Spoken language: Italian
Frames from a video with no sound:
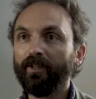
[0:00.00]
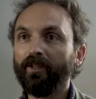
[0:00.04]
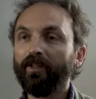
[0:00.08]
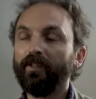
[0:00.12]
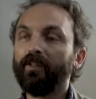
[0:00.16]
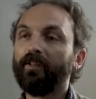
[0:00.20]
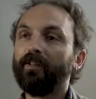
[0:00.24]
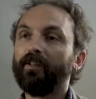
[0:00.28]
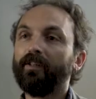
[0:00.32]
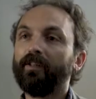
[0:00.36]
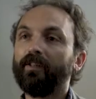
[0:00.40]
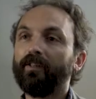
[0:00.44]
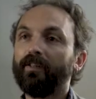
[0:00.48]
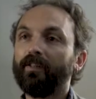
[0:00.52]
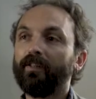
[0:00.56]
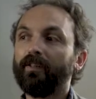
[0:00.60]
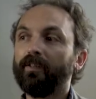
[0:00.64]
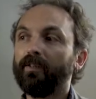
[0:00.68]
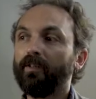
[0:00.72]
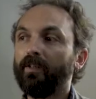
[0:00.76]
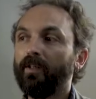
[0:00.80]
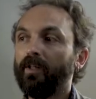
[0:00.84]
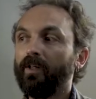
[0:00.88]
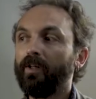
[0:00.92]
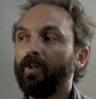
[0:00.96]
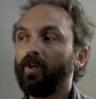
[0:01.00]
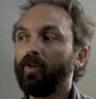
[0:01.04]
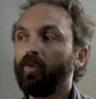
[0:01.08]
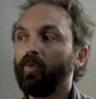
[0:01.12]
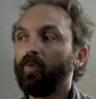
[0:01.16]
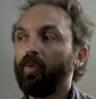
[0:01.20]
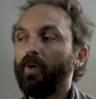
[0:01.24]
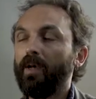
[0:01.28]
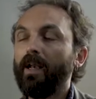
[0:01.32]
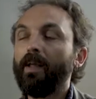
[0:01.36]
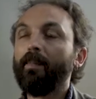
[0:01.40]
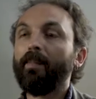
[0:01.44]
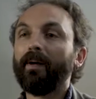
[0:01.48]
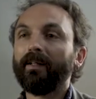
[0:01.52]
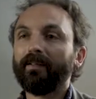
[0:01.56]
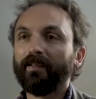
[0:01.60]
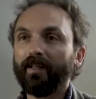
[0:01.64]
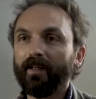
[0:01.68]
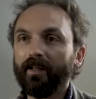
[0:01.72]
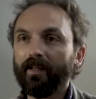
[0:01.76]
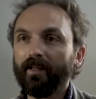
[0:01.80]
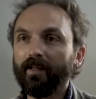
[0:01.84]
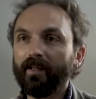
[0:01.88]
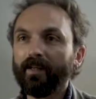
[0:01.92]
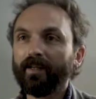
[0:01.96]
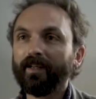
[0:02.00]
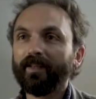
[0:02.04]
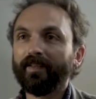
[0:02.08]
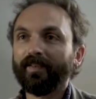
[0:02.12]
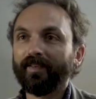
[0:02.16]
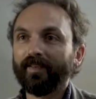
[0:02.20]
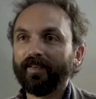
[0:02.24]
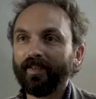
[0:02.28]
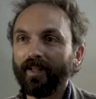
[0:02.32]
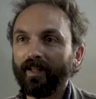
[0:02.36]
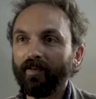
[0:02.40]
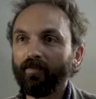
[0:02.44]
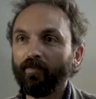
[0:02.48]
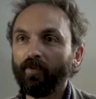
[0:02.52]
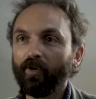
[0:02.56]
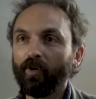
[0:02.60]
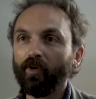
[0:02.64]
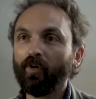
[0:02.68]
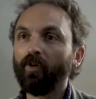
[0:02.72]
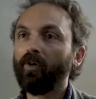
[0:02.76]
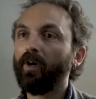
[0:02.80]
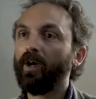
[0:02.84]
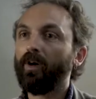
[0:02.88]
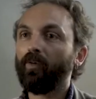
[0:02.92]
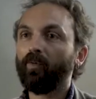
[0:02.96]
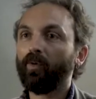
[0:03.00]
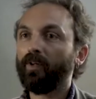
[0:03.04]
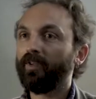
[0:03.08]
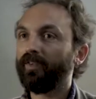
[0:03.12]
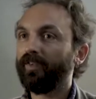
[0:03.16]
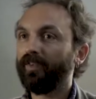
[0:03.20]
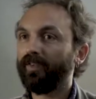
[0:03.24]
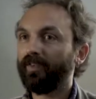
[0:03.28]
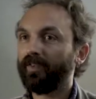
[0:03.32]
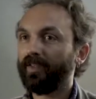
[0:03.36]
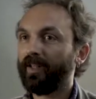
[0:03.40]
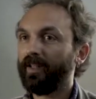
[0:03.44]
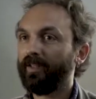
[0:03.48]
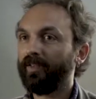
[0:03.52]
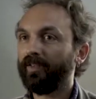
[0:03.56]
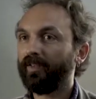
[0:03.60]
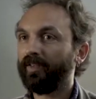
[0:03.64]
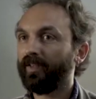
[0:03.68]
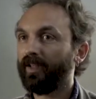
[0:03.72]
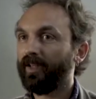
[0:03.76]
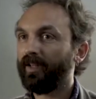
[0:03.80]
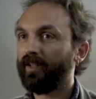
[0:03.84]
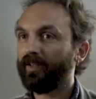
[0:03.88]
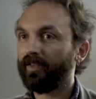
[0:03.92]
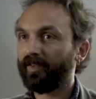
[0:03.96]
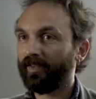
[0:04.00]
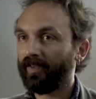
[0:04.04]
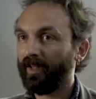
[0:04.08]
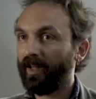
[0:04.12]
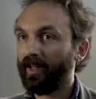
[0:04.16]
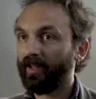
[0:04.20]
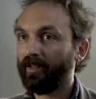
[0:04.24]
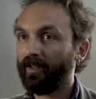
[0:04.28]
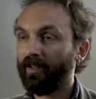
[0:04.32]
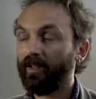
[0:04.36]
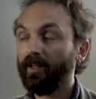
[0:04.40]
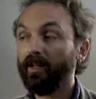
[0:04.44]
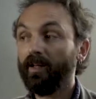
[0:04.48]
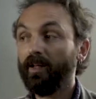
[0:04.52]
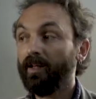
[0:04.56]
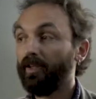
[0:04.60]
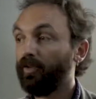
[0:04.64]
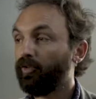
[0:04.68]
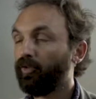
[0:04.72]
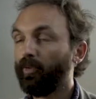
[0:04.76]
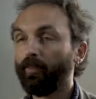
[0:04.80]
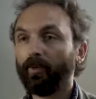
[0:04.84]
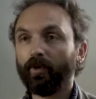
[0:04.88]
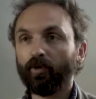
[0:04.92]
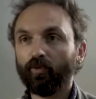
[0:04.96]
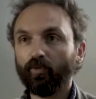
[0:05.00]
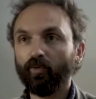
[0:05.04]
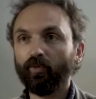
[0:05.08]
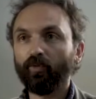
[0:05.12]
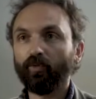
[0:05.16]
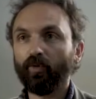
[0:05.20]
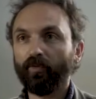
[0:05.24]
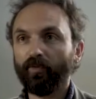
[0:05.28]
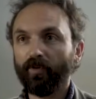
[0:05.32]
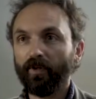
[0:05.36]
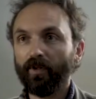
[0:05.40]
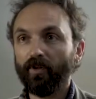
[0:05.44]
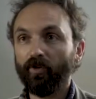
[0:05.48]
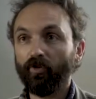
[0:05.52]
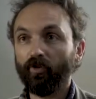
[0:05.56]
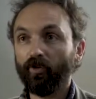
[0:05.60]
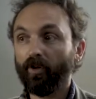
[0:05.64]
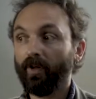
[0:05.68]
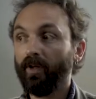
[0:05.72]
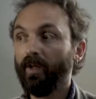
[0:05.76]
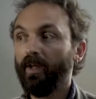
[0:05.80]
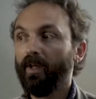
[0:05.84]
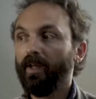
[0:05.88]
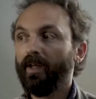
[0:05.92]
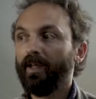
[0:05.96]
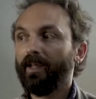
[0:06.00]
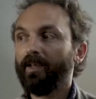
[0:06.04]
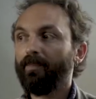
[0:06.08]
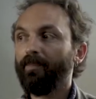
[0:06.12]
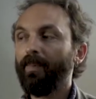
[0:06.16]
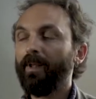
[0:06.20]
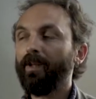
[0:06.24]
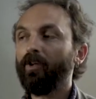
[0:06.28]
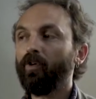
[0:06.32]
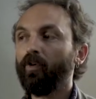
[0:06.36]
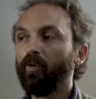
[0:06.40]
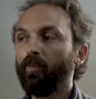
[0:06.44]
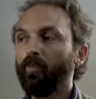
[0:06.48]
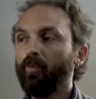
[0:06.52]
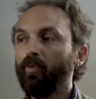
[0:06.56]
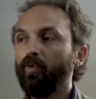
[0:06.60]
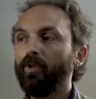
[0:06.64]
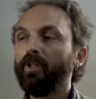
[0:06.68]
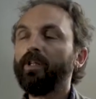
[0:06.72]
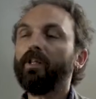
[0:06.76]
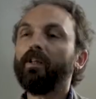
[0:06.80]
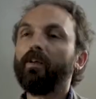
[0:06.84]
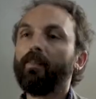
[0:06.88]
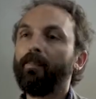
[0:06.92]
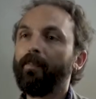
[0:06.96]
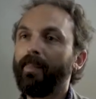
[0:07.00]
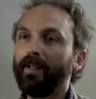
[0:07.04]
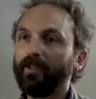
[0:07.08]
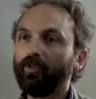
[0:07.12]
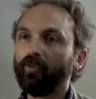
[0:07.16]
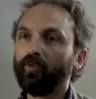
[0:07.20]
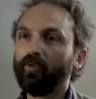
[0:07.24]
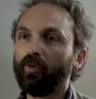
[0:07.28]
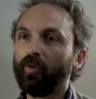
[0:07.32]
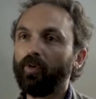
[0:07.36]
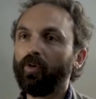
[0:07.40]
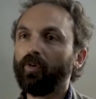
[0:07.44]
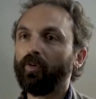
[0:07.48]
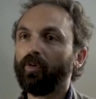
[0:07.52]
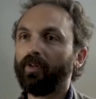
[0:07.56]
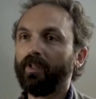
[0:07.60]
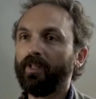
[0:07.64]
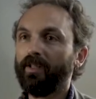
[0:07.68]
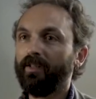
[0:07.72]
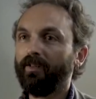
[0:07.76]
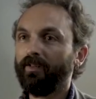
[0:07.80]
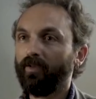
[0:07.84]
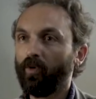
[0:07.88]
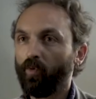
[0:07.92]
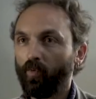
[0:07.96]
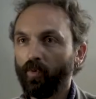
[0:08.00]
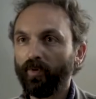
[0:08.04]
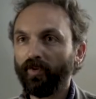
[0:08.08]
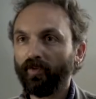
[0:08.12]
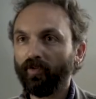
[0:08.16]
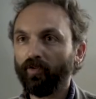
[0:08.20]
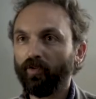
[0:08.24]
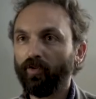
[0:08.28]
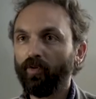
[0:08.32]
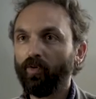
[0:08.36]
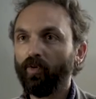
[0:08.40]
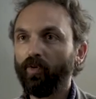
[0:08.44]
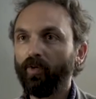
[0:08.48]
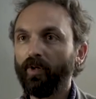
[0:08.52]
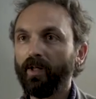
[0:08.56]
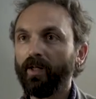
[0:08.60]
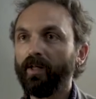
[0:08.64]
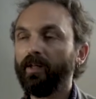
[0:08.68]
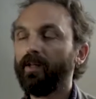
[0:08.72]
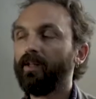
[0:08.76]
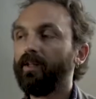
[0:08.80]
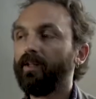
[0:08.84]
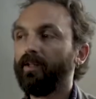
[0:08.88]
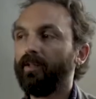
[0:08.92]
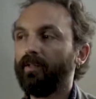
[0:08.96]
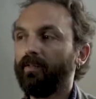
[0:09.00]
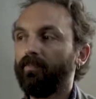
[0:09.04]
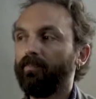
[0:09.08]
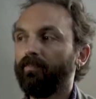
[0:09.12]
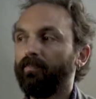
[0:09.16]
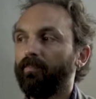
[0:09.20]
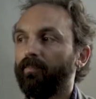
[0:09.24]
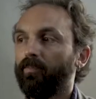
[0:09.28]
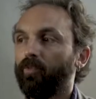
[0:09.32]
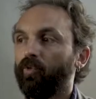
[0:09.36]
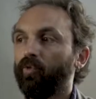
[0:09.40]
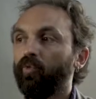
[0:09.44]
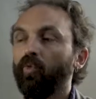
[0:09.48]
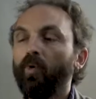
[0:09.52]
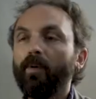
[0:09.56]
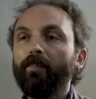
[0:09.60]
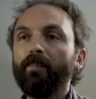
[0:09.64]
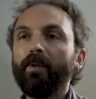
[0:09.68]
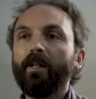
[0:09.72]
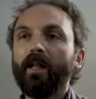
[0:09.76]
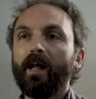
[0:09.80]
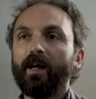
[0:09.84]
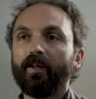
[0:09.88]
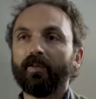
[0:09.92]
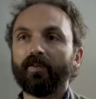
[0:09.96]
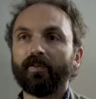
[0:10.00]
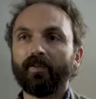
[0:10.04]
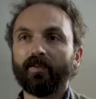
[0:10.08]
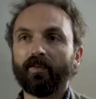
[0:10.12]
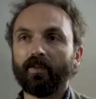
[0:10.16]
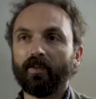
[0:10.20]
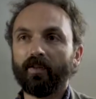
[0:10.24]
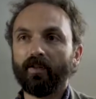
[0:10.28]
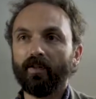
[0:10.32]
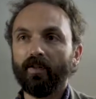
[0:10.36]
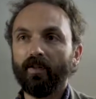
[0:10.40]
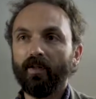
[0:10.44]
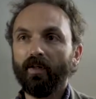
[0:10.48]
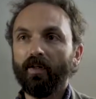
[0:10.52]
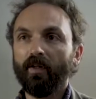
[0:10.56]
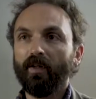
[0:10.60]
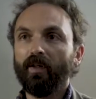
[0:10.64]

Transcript: di eh, quelle materie che servono a un'esistenza sana, soprattutto felice. I beni comuni mettono in questione due pilastri.